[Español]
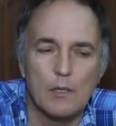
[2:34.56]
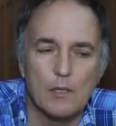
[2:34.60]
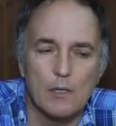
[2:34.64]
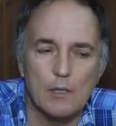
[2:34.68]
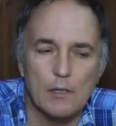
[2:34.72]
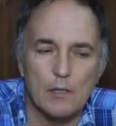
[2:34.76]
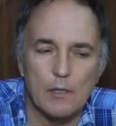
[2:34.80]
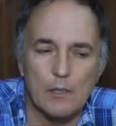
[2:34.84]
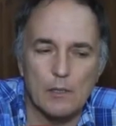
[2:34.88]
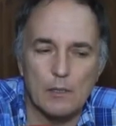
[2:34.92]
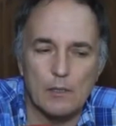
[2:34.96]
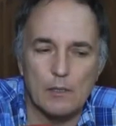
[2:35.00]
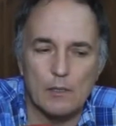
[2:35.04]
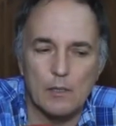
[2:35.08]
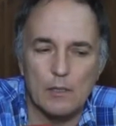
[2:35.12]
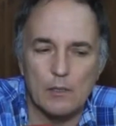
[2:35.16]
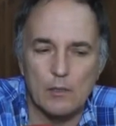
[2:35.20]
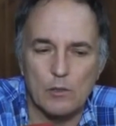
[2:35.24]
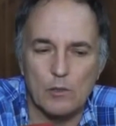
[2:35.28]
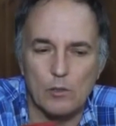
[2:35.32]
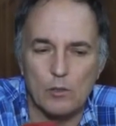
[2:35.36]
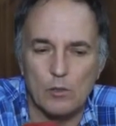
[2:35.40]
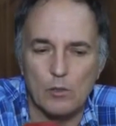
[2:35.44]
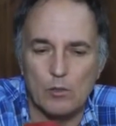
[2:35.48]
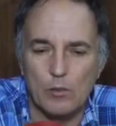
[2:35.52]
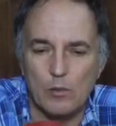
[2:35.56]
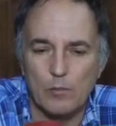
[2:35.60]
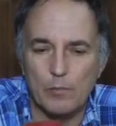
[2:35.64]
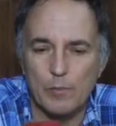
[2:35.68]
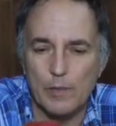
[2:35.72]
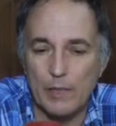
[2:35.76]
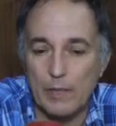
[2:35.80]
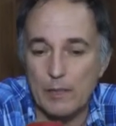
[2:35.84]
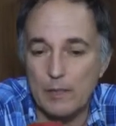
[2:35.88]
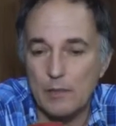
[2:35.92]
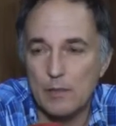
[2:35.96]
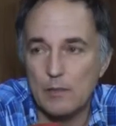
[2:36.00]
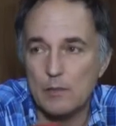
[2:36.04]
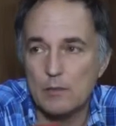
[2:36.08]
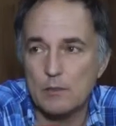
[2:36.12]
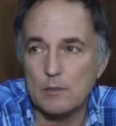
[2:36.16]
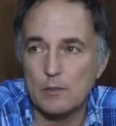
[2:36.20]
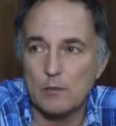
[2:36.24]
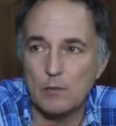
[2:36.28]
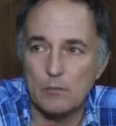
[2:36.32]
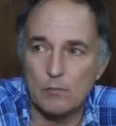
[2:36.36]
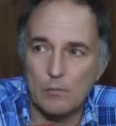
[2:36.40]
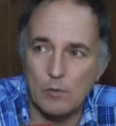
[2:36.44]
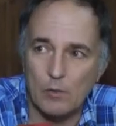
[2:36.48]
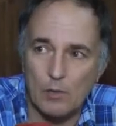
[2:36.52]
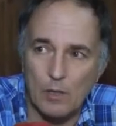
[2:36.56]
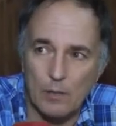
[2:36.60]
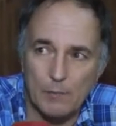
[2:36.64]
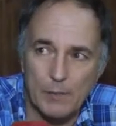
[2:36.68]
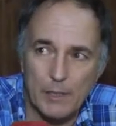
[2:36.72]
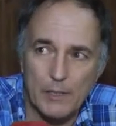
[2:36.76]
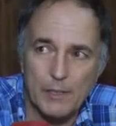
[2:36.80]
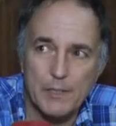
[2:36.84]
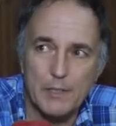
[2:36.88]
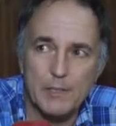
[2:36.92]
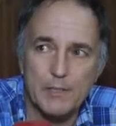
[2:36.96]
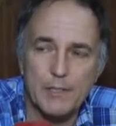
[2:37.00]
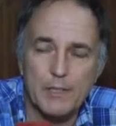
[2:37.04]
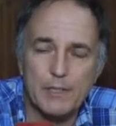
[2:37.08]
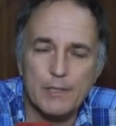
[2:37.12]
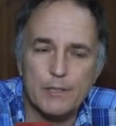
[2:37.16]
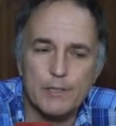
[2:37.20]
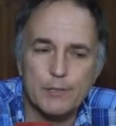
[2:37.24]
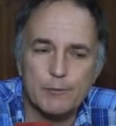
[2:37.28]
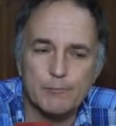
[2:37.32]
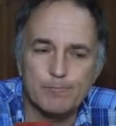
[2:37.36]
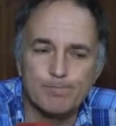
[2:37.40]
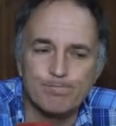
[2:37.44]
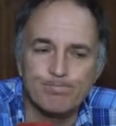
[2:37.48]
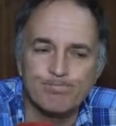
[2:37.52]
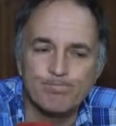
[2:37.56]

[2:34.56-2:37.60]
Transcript: eh, tanto verdes como amarillas.